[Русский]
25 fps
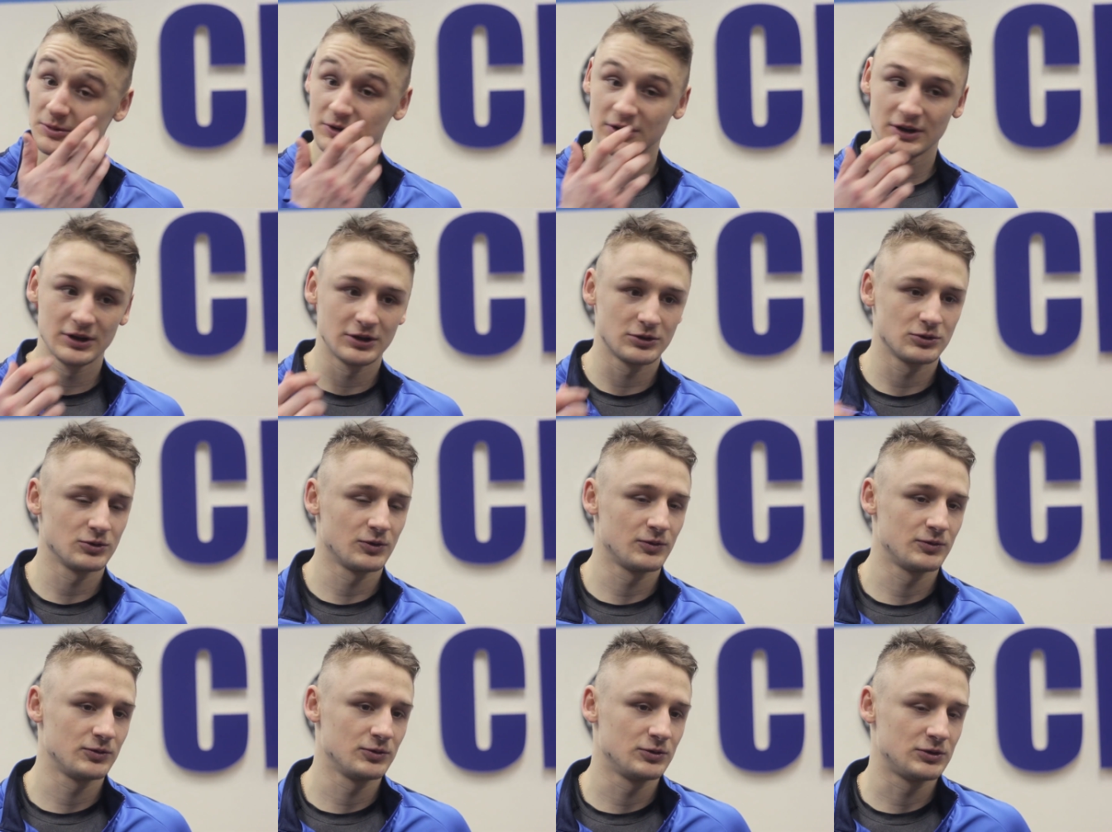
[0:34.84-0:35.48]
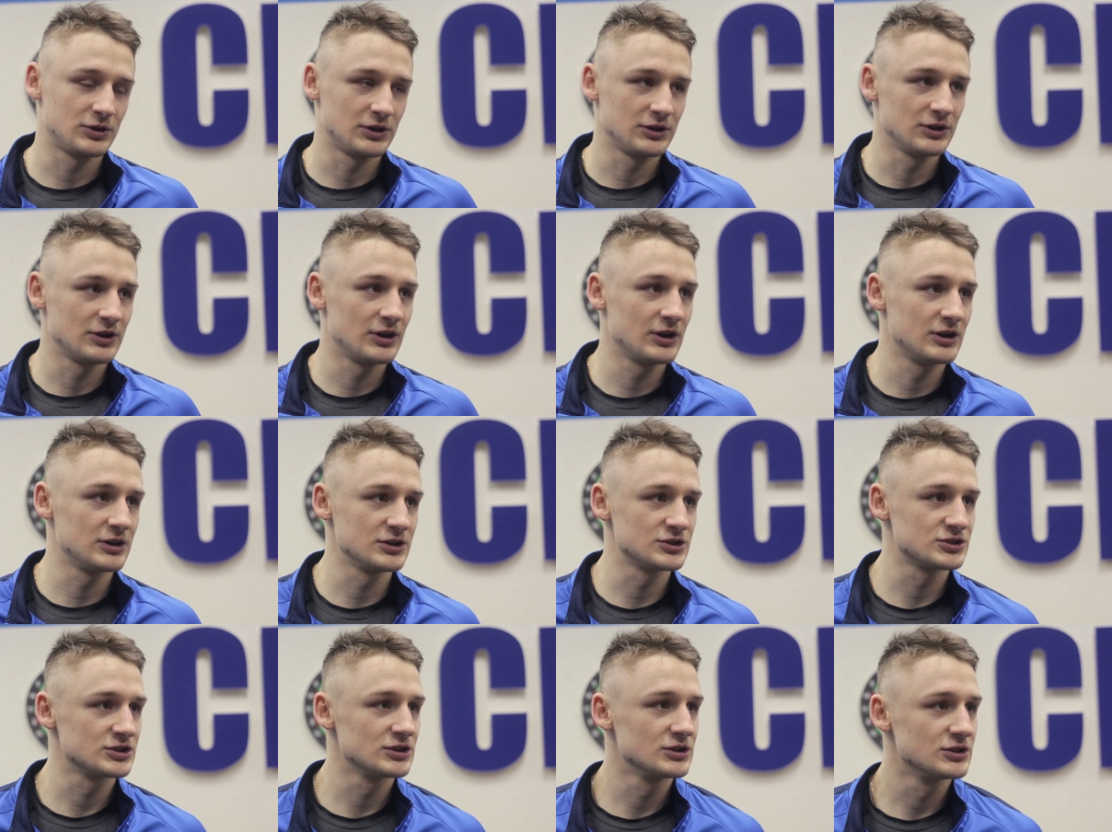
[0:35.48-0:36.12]
бы и готов, но тренера
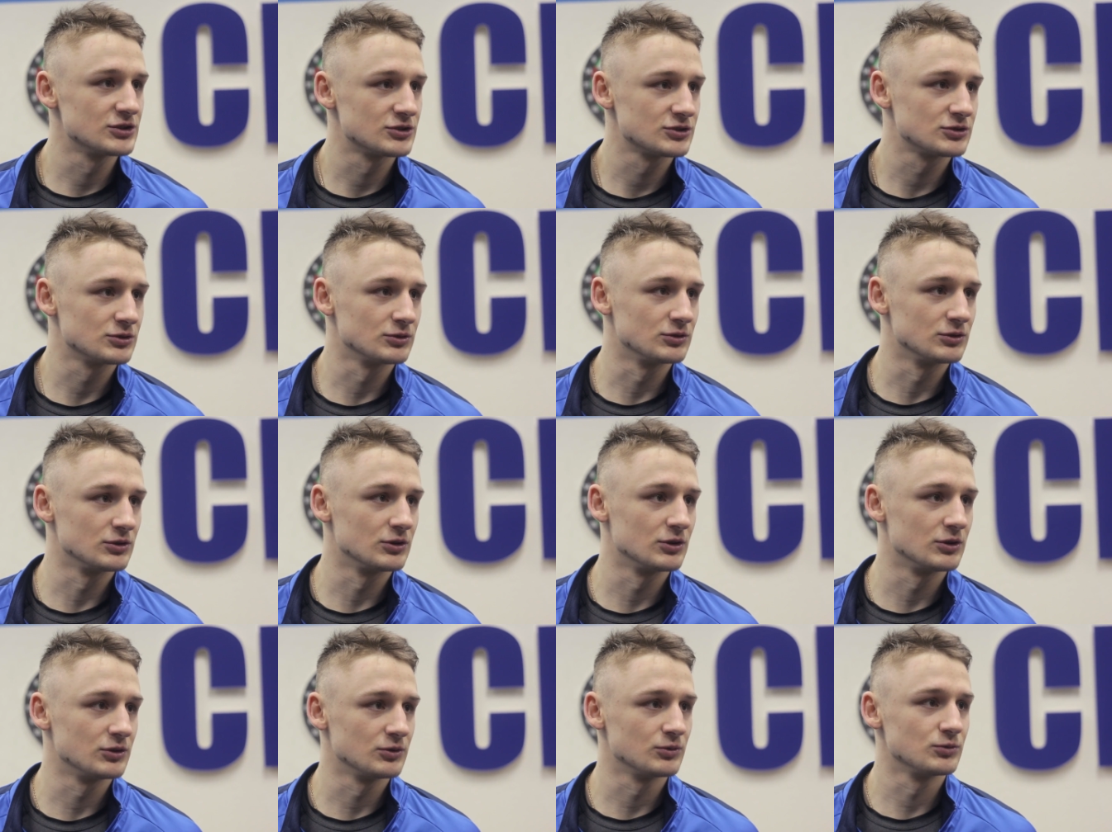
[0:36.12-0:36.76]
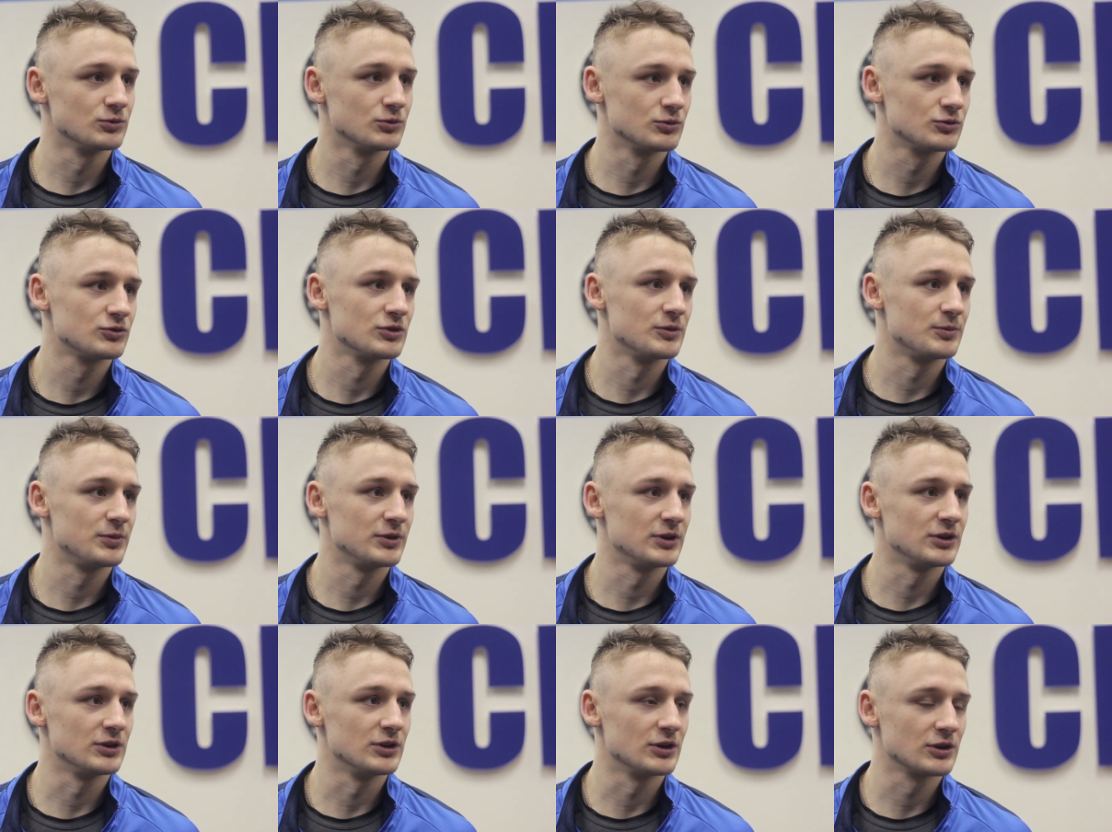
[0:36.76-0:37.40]
решили, что, ну, нужно
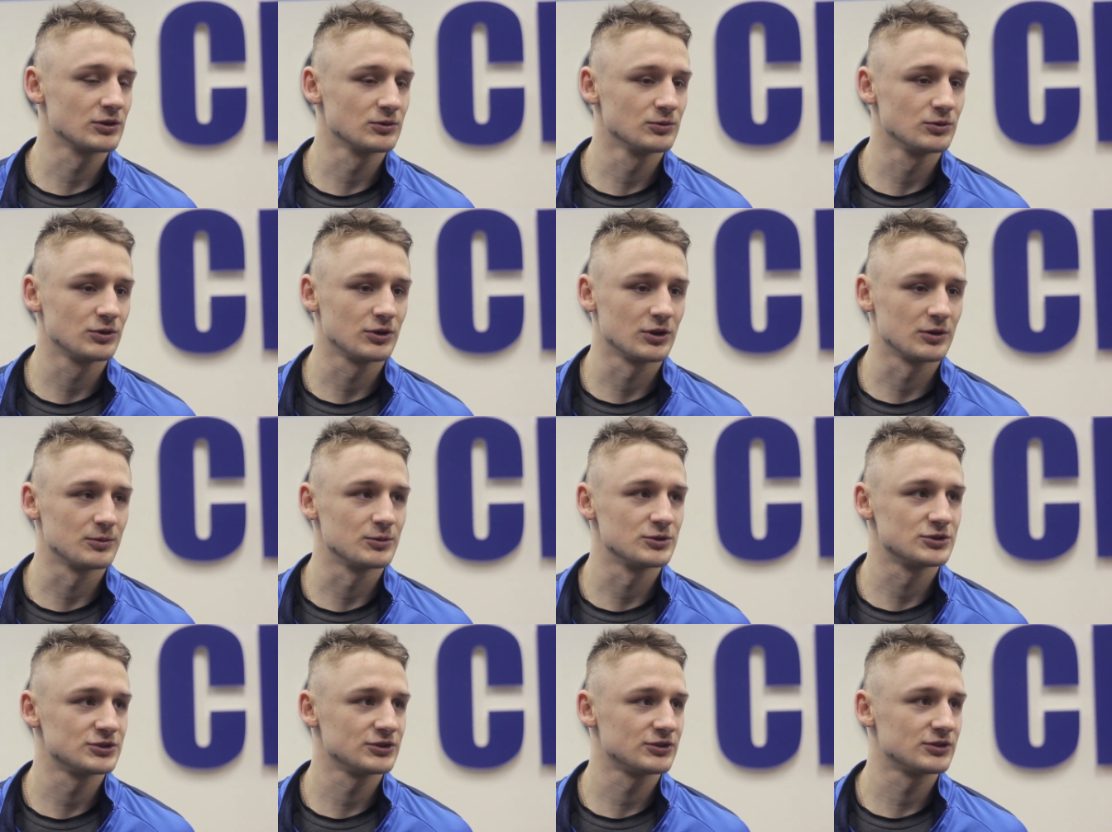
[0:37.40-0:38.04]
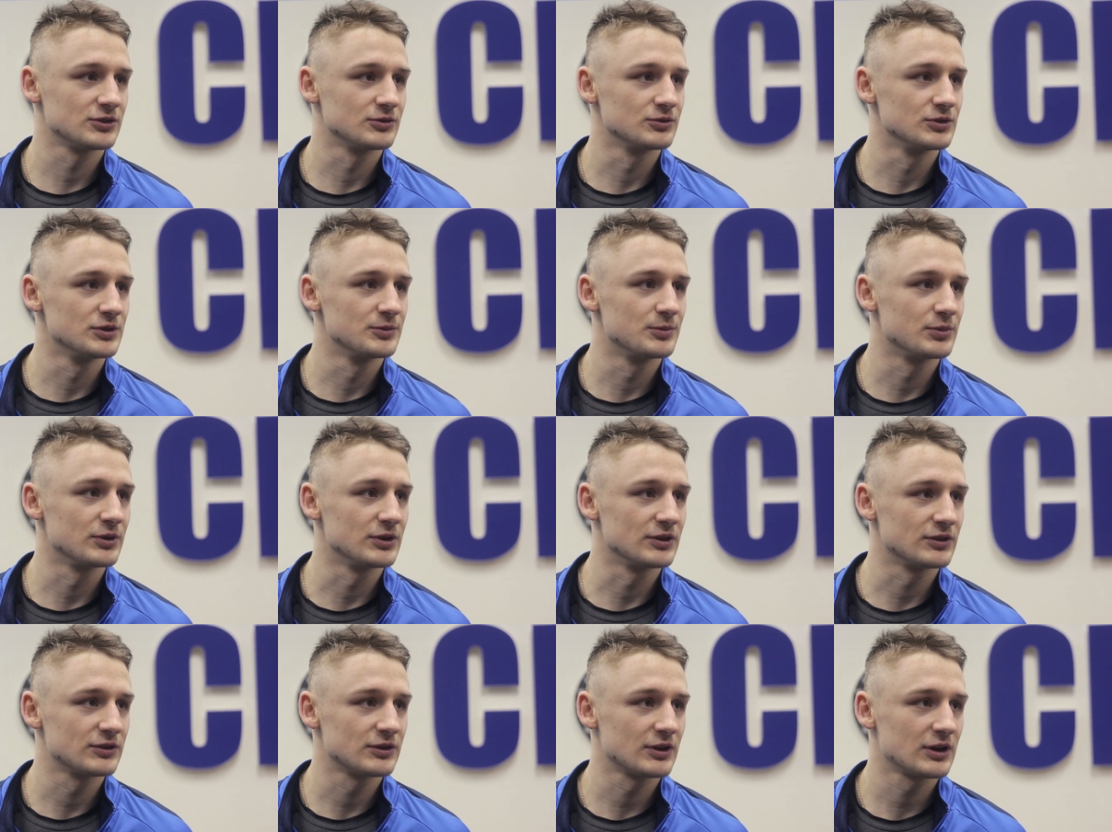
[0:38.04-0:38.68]
передохнуть, как бы часовые
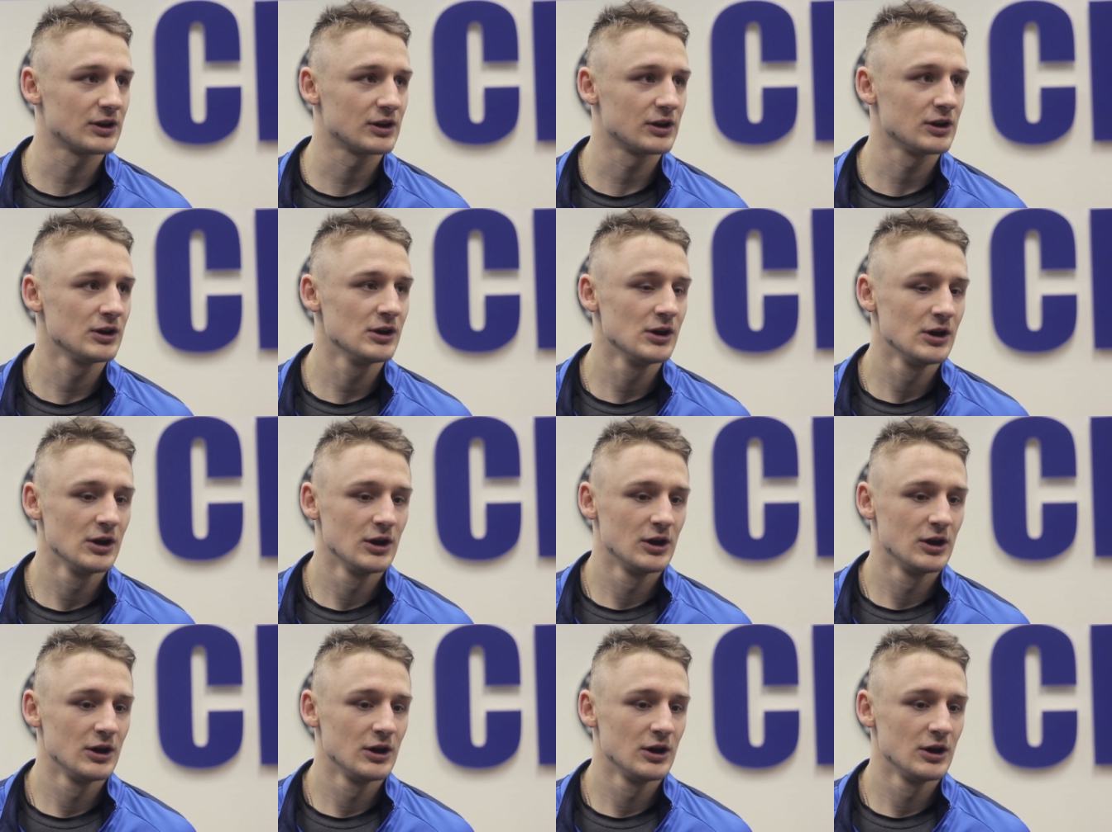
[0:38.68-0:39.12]
пояса.